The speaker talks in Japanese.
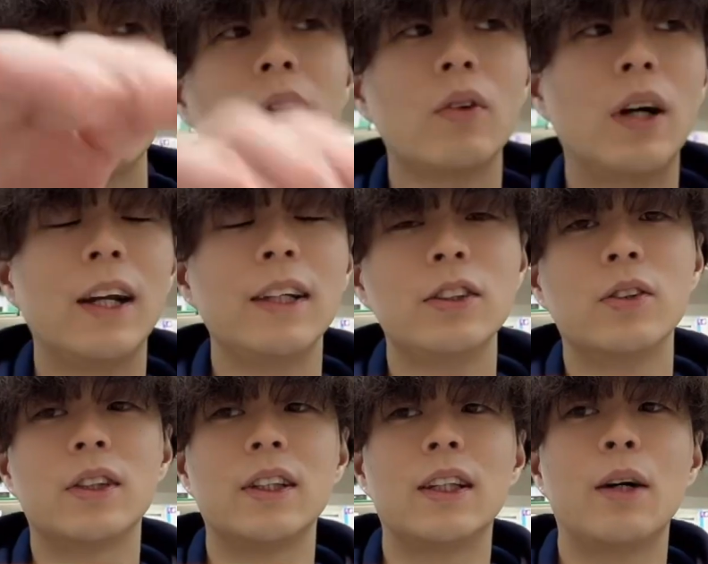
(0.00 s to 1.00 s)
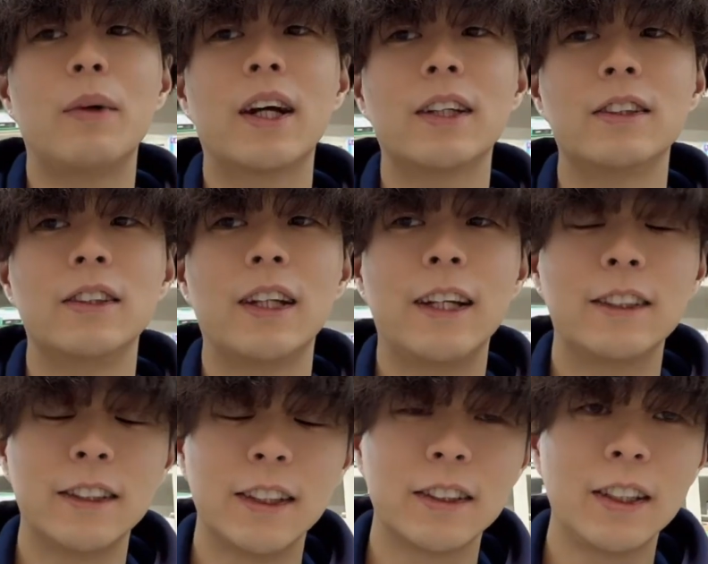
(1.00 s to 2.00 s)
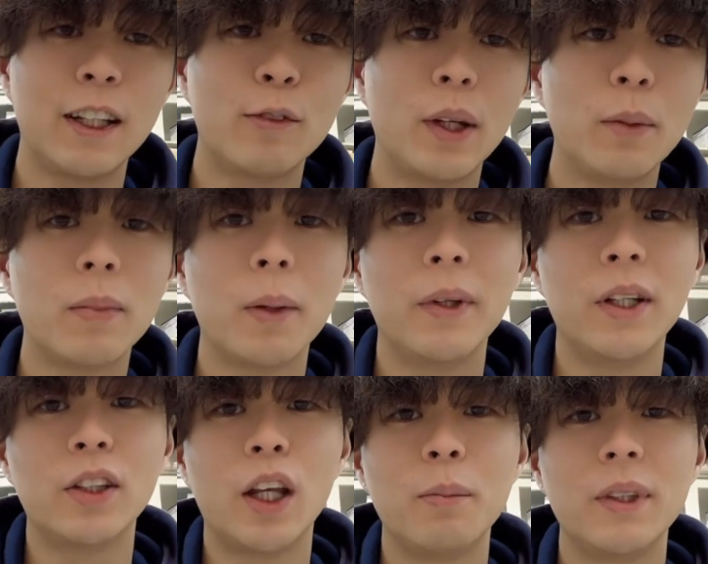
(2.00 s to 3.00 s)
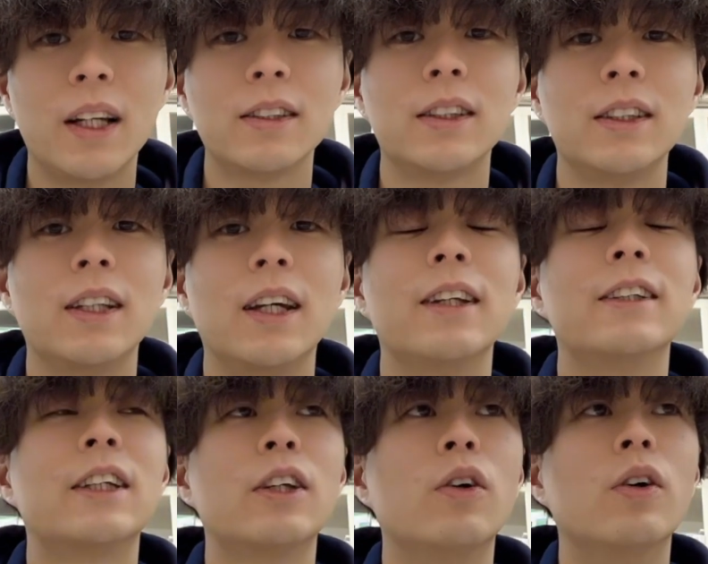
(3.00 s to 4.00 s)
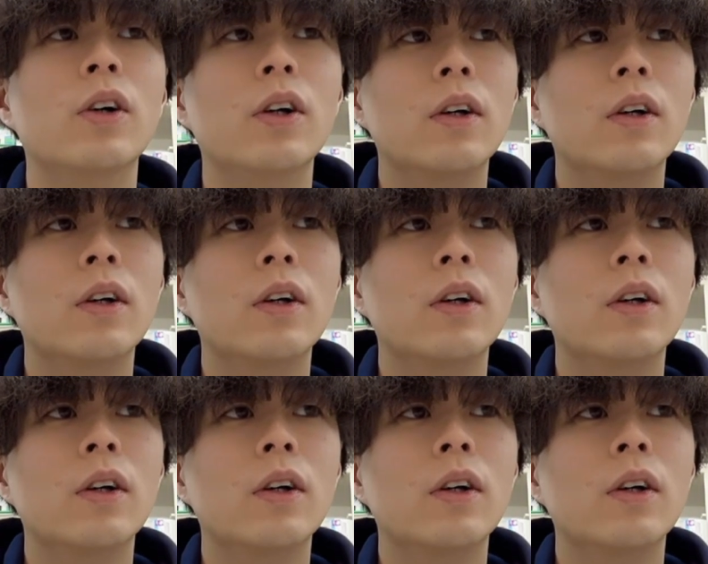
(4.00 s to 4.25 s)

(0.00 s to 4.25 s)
このアレジオンって名前がついたやつですね、一般名で言うとエピナスチンなんですけど、